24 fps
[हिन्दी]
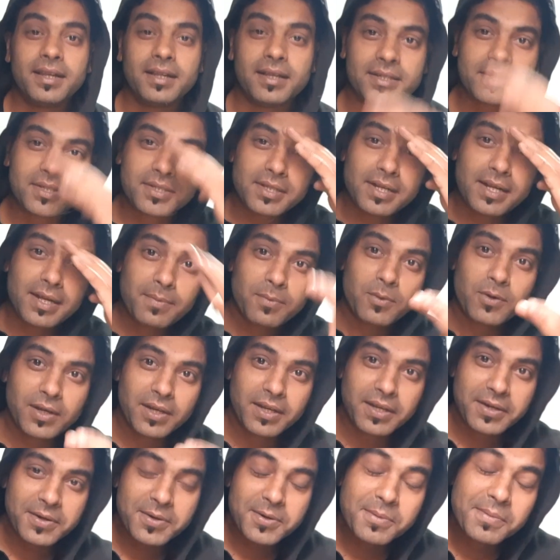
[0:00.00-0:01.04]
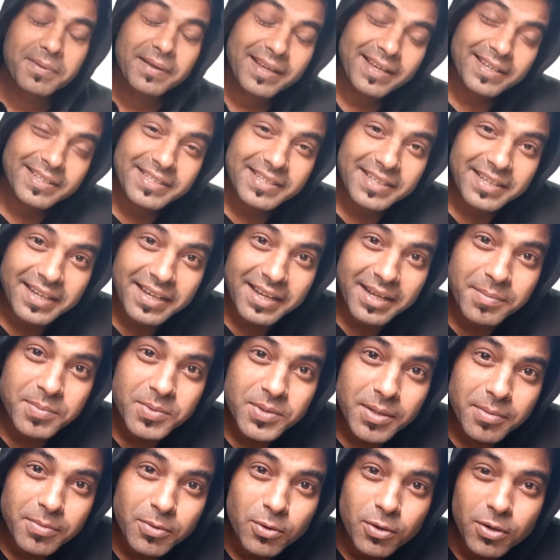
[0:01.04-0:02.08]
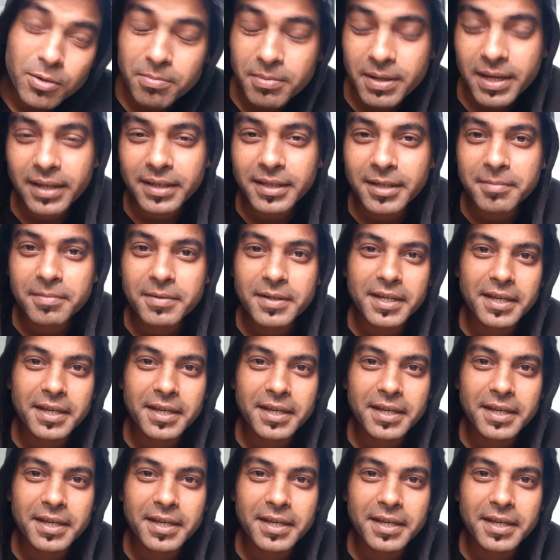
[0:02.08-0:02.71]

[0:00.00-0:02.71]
अस्सलाम वालेकुम कैसे हैं आप सब लोग मैं एकदम